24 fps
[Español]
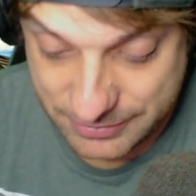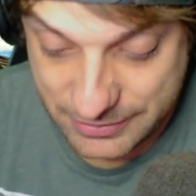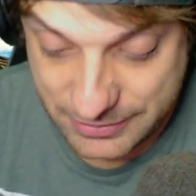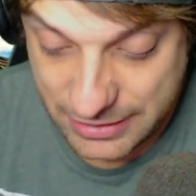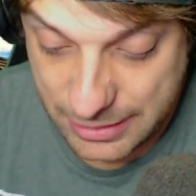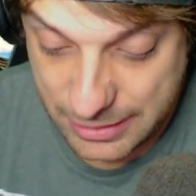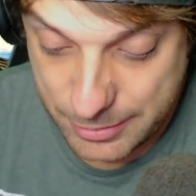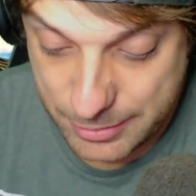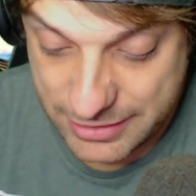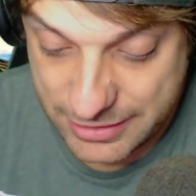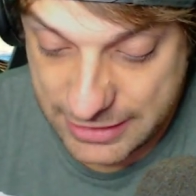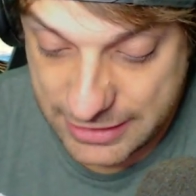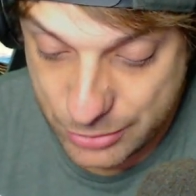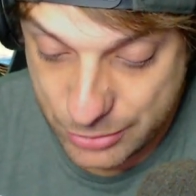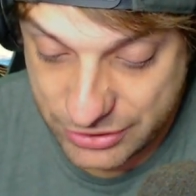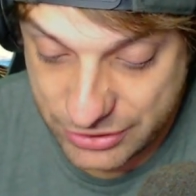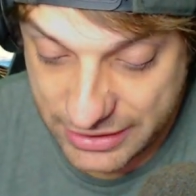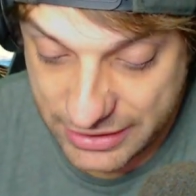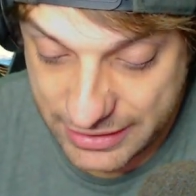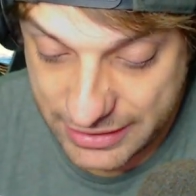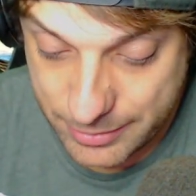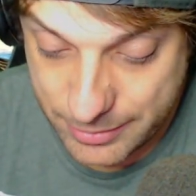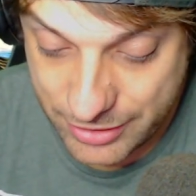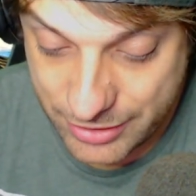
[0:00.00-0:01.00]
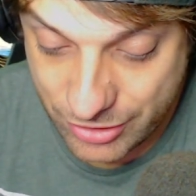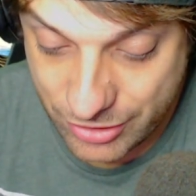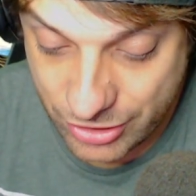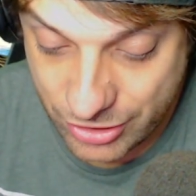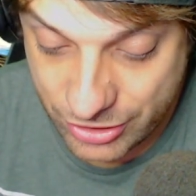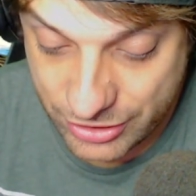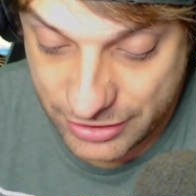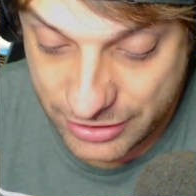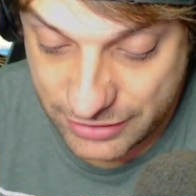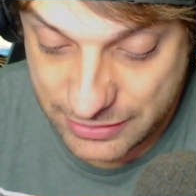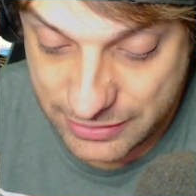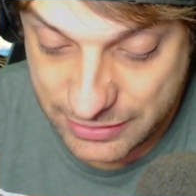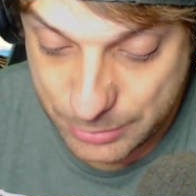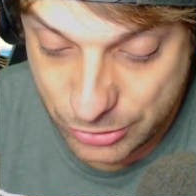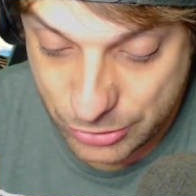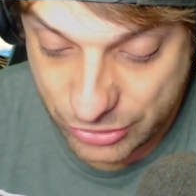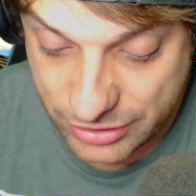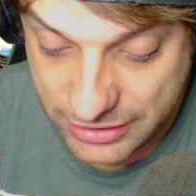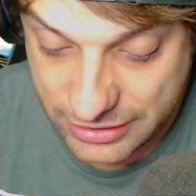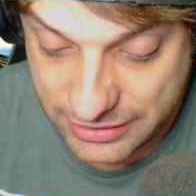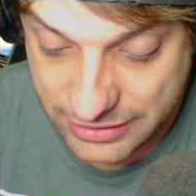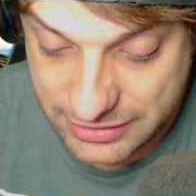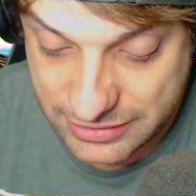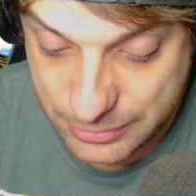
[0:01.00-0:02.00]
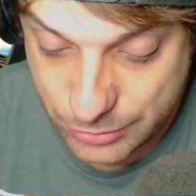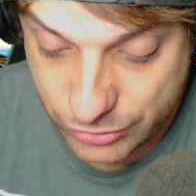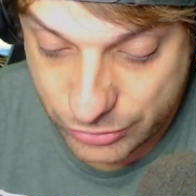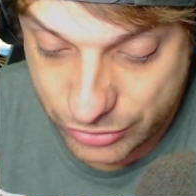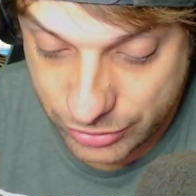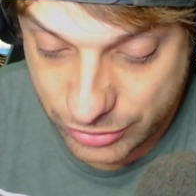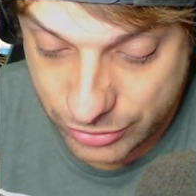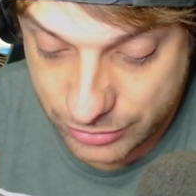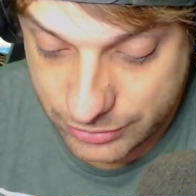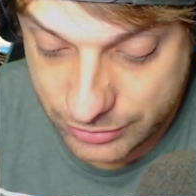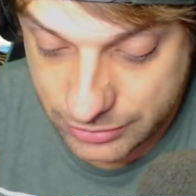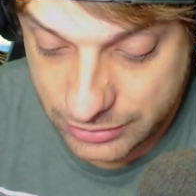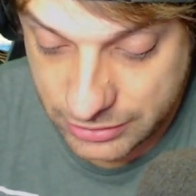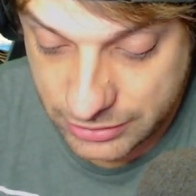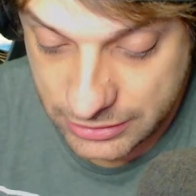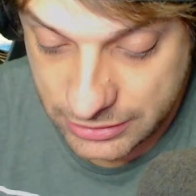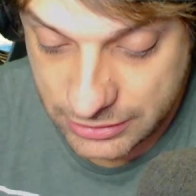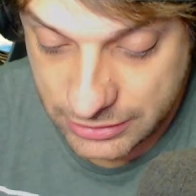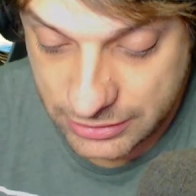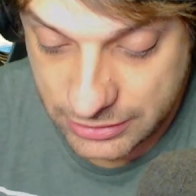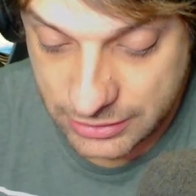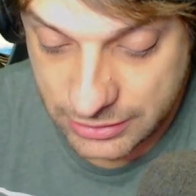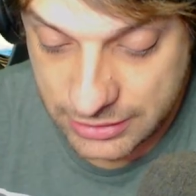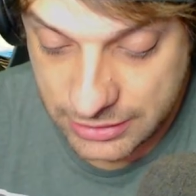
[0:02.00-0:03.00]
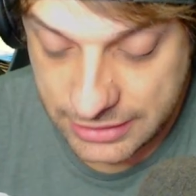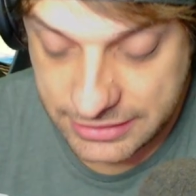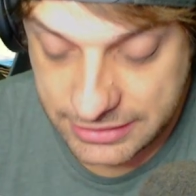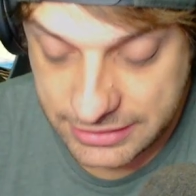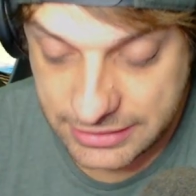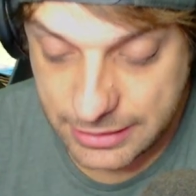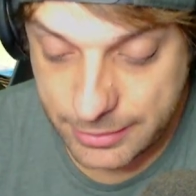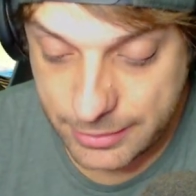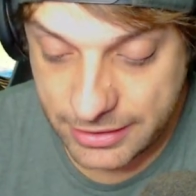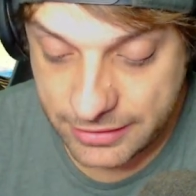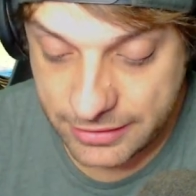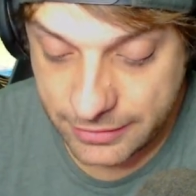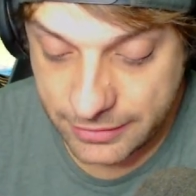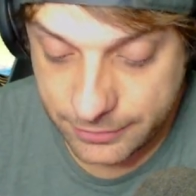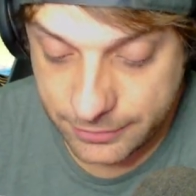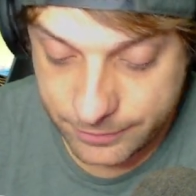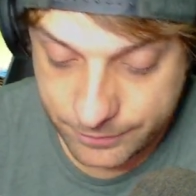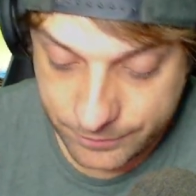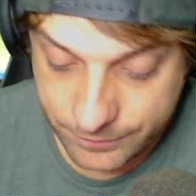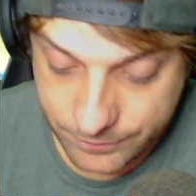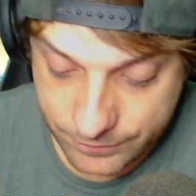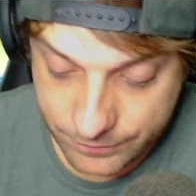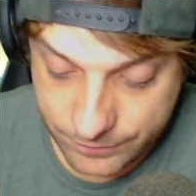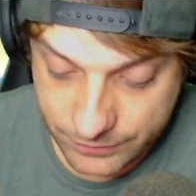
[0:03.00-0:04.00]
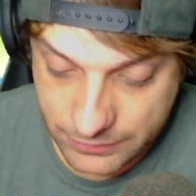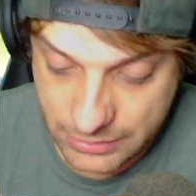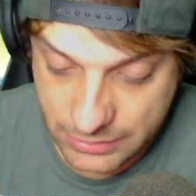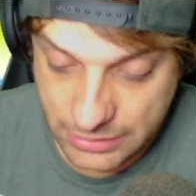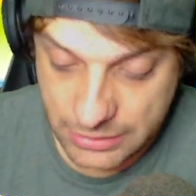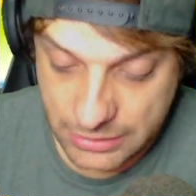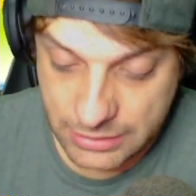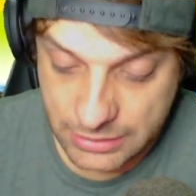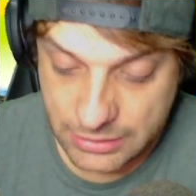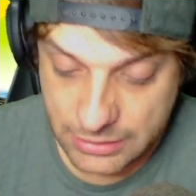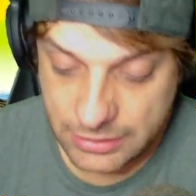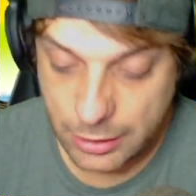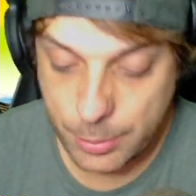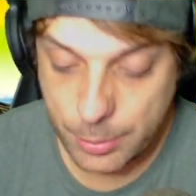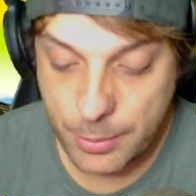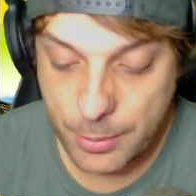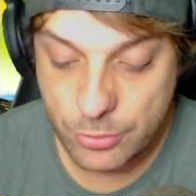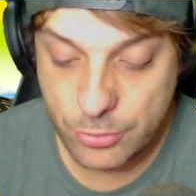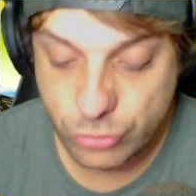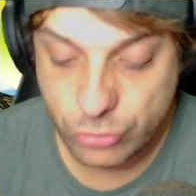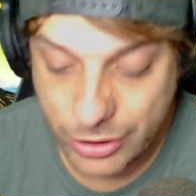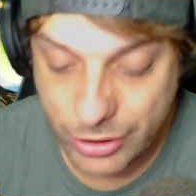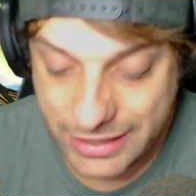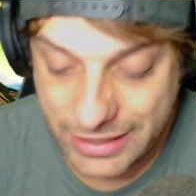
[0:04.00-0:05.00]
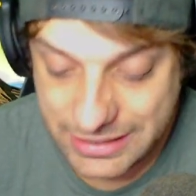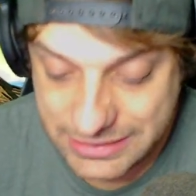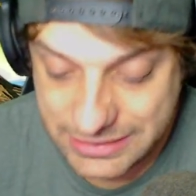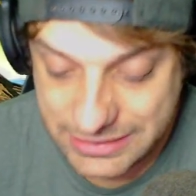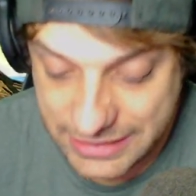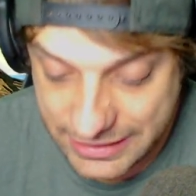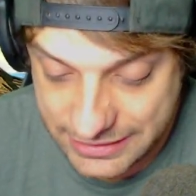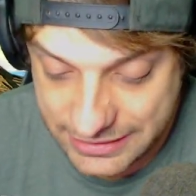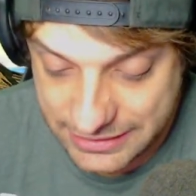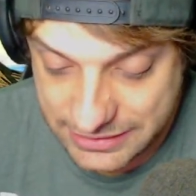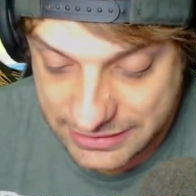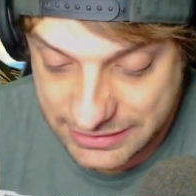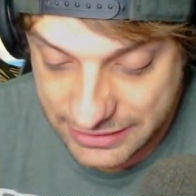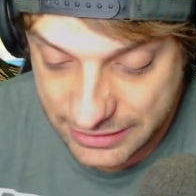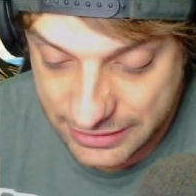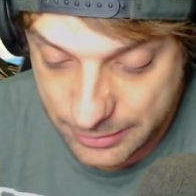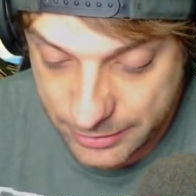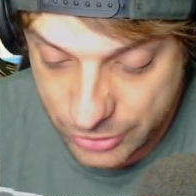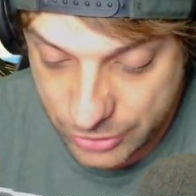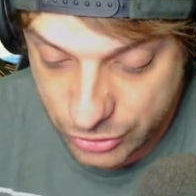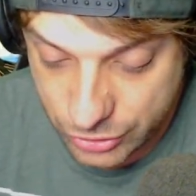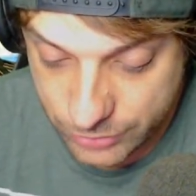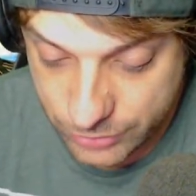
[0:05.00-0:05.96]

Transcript: Reventamos al enemigo y hicimos lo que quisimos, ¿no? Cartita verde. Rompemos todas las cartas al enemigo.